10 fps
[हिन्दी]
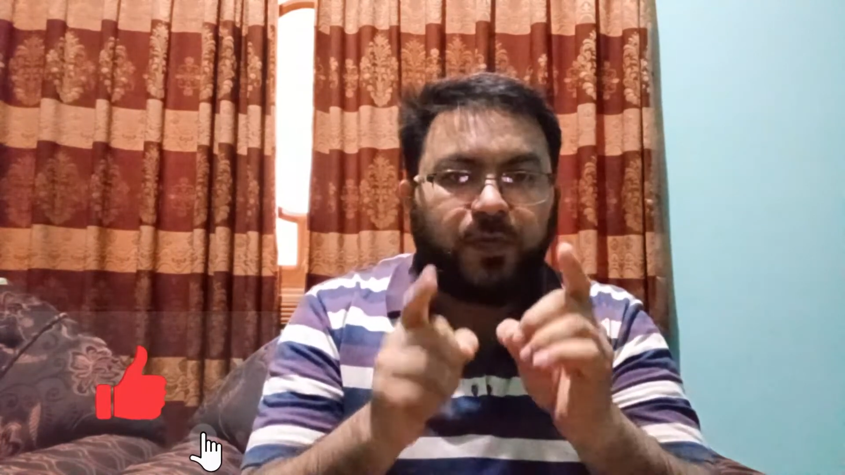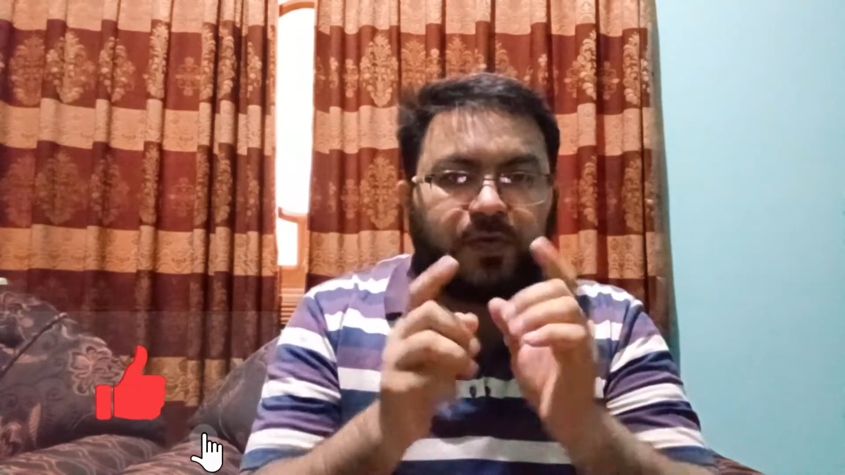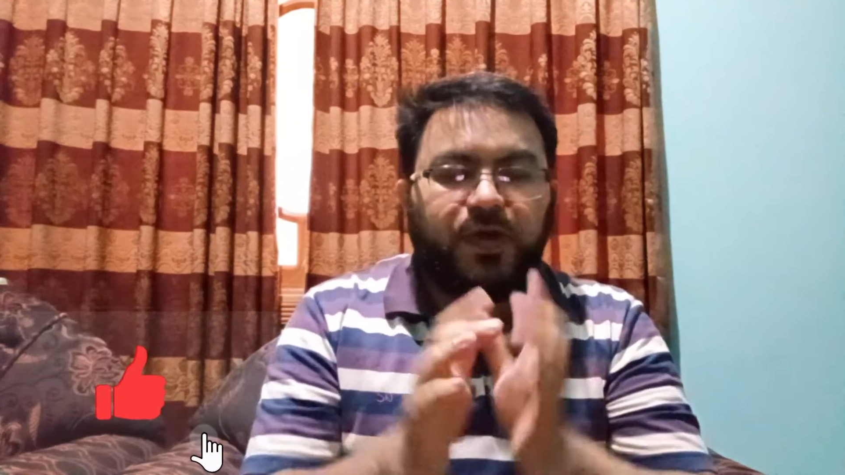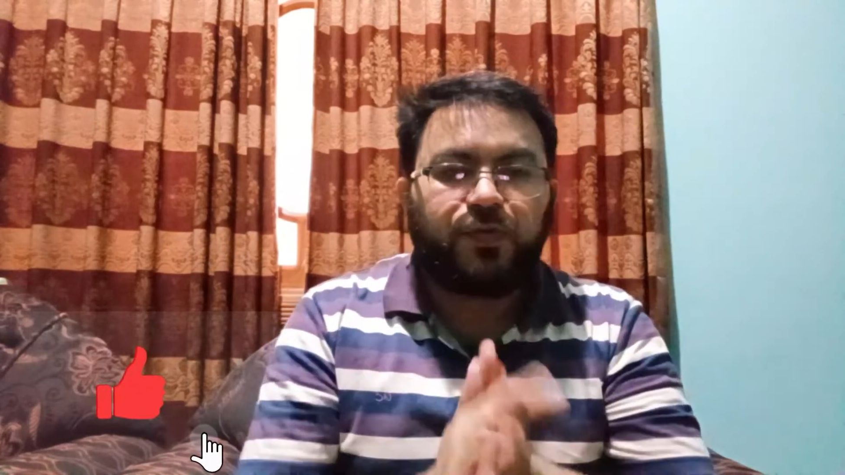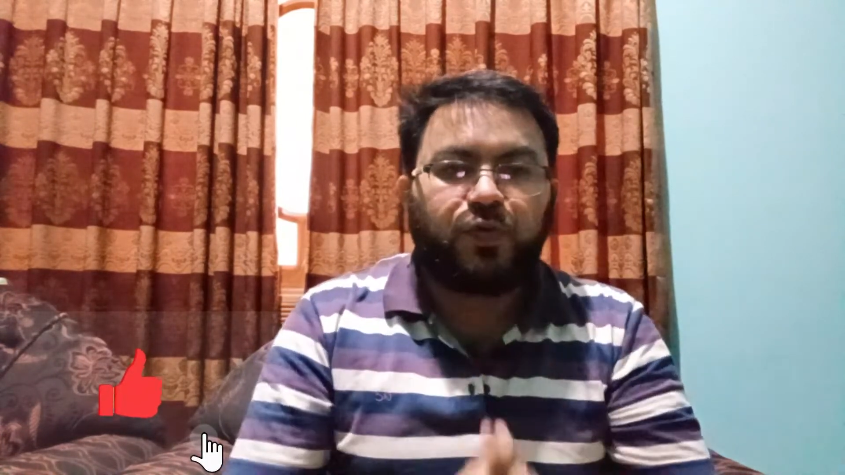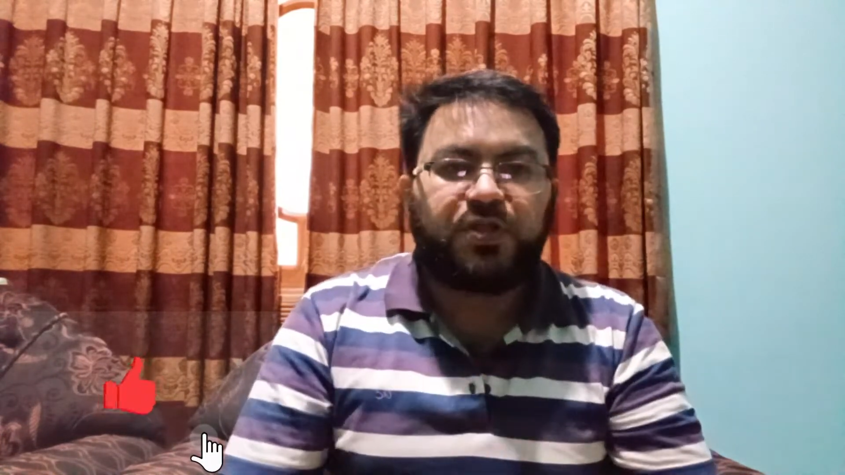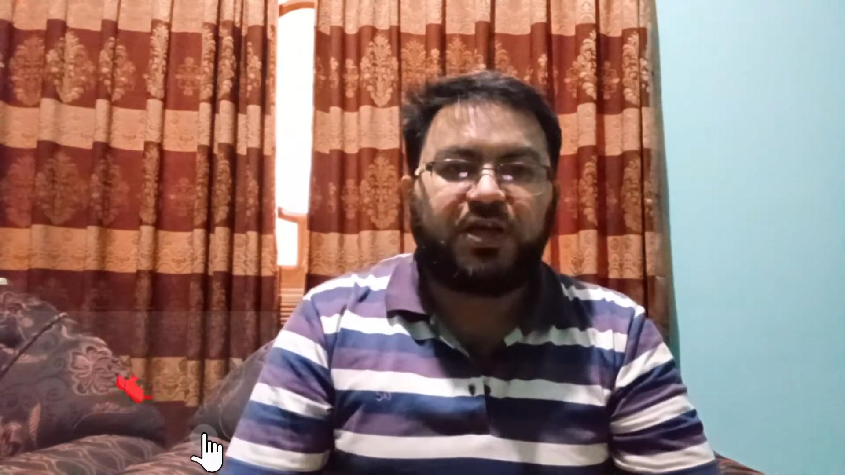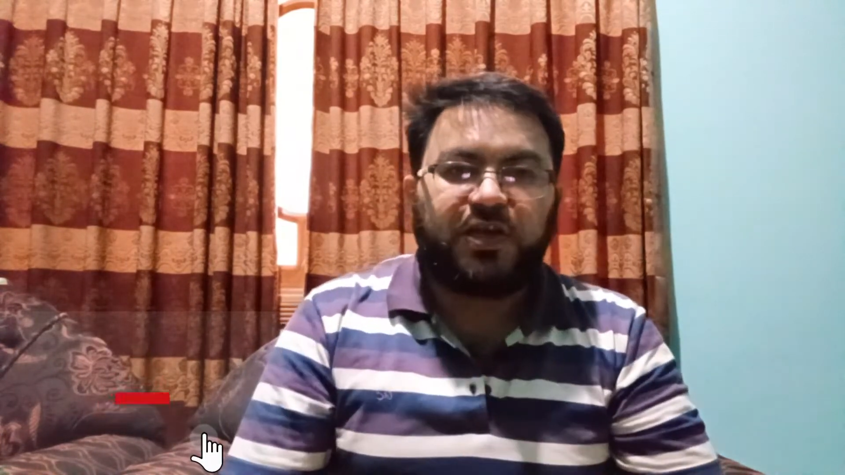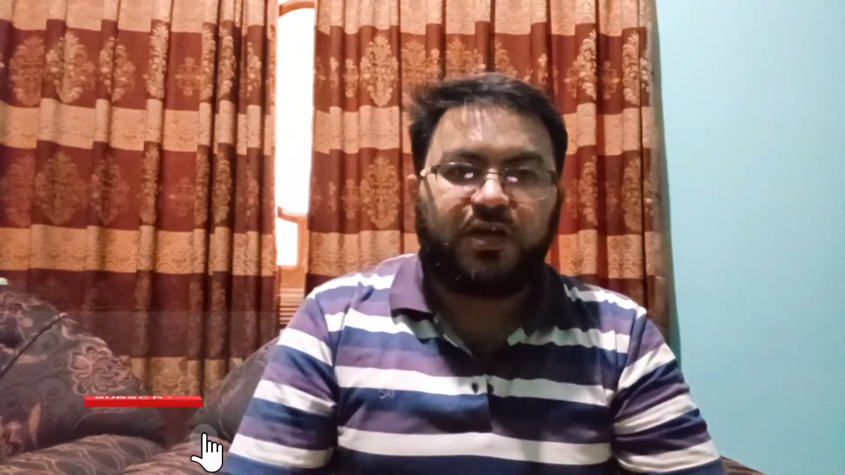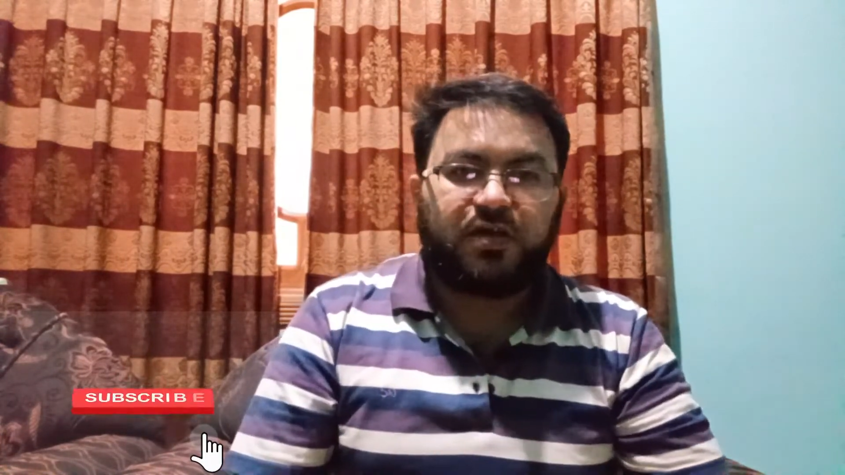टॉपिक मैं आपको
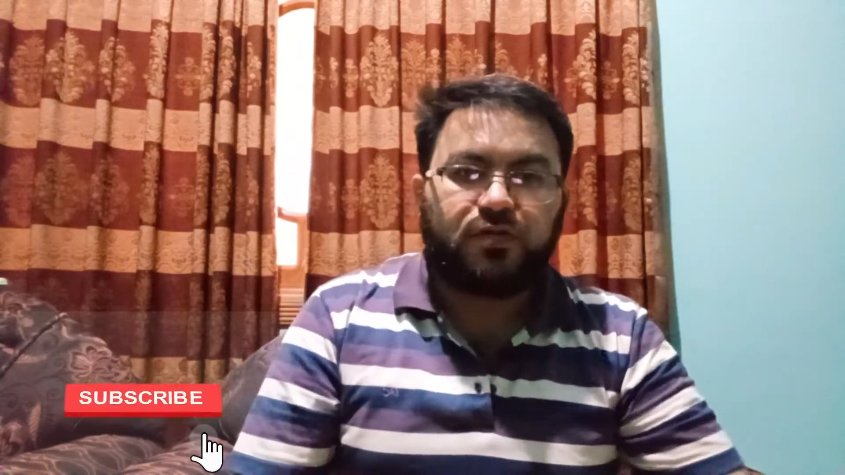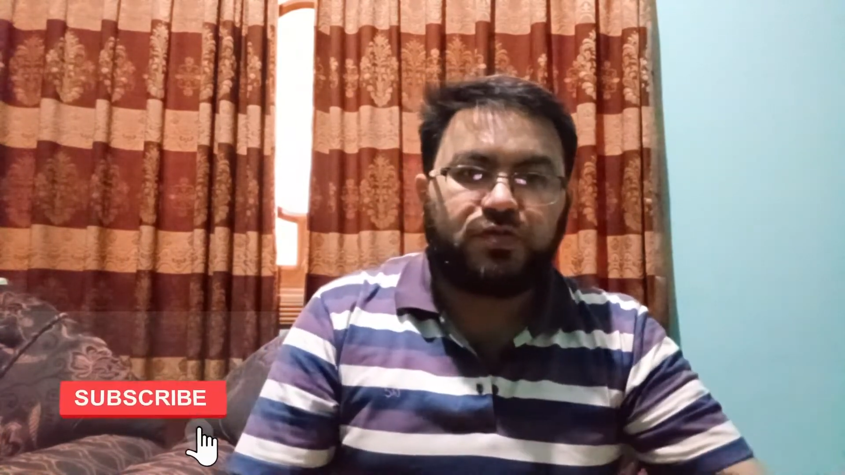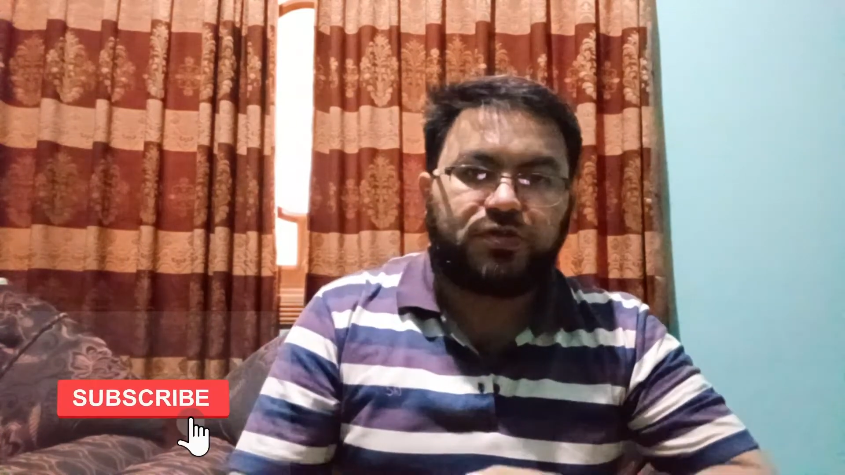बताने लगा हूं